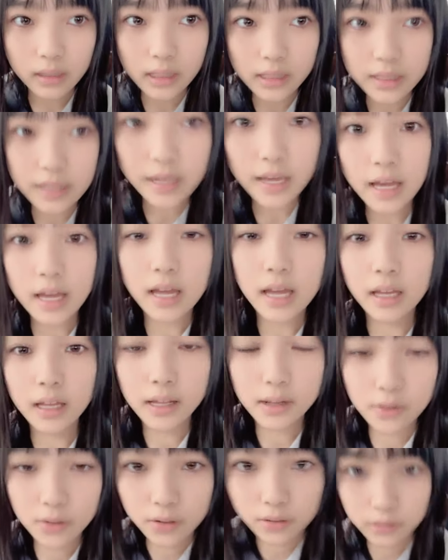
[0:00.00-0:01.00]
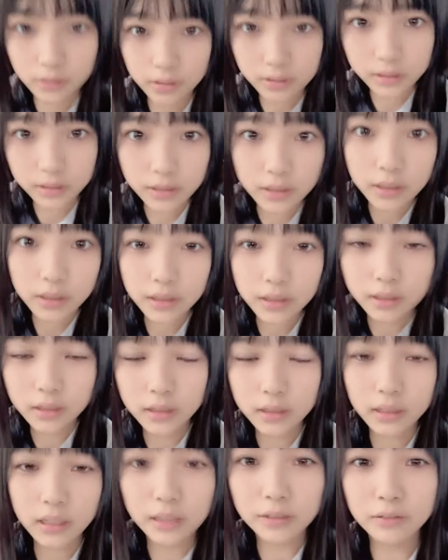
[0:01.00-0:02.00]
立ち上がろうとす
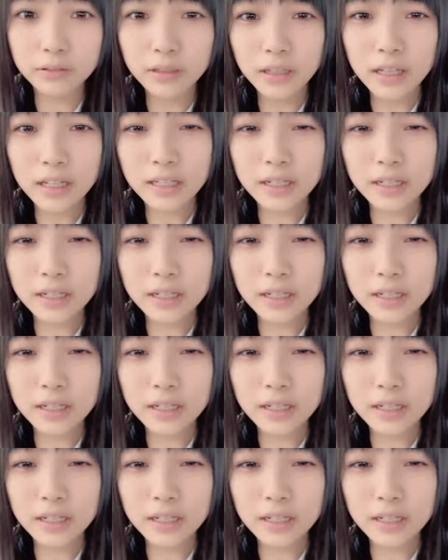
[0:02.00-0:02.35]
る」ってあの